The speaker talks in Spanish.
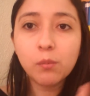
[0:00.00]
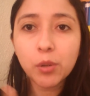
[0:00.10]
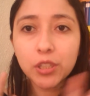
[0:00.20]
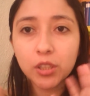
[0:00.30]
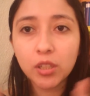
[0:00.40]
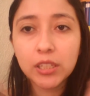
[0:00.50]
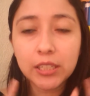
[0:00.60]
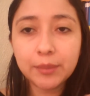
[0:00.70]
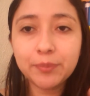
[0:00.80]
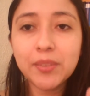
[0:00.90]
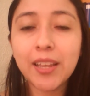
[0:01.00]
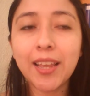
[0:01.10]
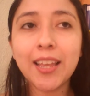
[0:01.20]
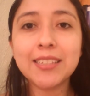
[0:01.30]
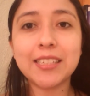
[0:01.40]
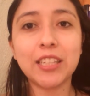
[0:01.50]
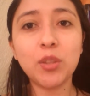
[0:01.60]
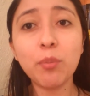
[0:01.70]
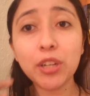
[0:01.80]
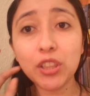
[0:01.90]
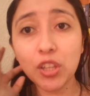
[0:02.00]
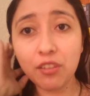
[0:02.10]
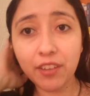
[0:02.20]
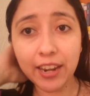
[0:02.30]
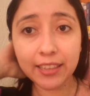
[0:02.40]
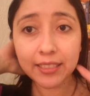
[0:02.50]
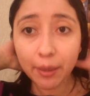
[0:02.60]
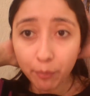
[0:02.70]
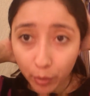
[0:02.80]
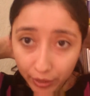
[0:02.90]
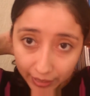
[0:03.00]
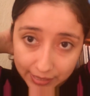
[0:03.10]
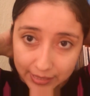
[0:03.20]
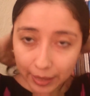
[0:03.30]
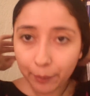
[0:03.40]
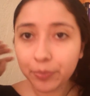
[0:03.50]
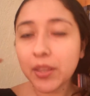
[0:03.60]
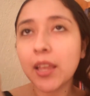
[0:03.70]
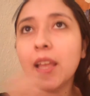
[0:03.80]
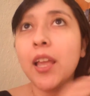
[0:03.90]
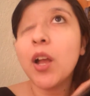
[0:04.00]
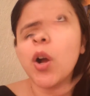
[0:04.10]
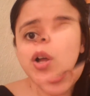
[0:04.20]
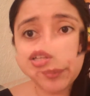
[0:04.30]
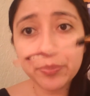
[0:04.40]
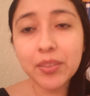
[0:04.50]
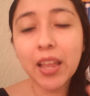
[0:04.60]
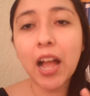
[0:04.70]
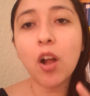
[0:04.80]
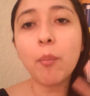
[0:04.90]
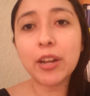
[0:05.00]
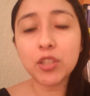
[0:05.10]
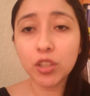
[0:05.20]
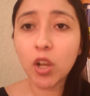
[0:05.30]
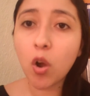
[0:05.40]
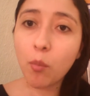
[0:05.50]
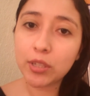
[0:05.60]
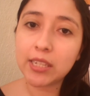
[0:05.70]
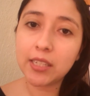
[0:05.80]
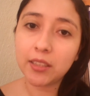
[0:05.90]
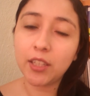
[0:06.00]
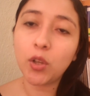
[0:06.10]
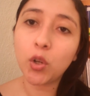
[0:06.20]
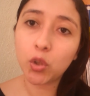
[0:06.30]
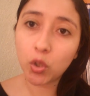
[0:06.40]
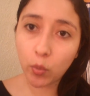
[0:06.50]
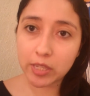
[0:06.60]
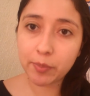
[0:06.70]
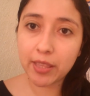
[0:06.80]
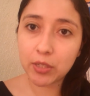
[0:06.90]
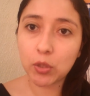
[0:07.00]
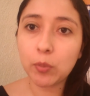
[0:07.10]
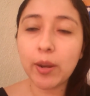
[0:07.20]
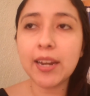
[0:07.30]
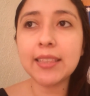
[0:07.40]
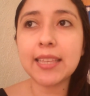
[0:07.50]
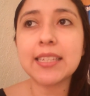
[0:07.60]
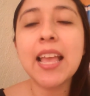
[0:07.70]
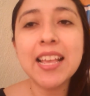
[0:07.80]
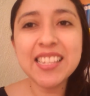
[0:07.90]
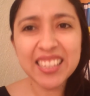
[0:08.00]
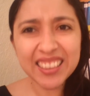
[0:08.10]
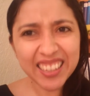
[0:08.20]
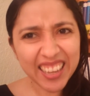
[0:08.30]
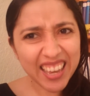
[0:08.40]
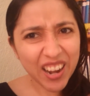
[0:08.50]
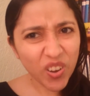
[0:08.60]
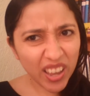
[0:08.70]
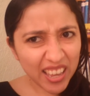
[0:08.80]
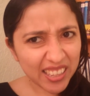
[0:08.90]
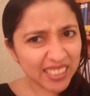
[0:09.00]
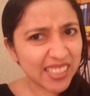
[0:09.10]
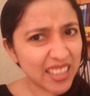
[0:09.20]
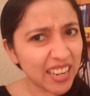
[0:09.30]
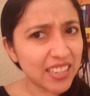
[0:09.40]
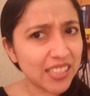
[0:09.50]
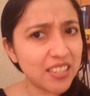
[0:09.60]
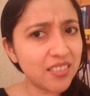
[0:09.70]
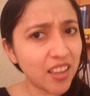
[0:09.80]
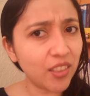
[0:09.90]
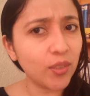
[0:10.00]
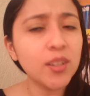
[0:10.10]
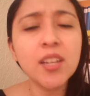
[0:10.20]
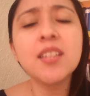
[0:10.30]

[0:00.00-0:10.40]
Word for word: un poquito ahí, se siente un poquito diferente porque este, se siente diferente a comparación de cómo se ha sentido en otros huéspedes de otros planetas. Siente que hay algo que ahí se está resistiendo.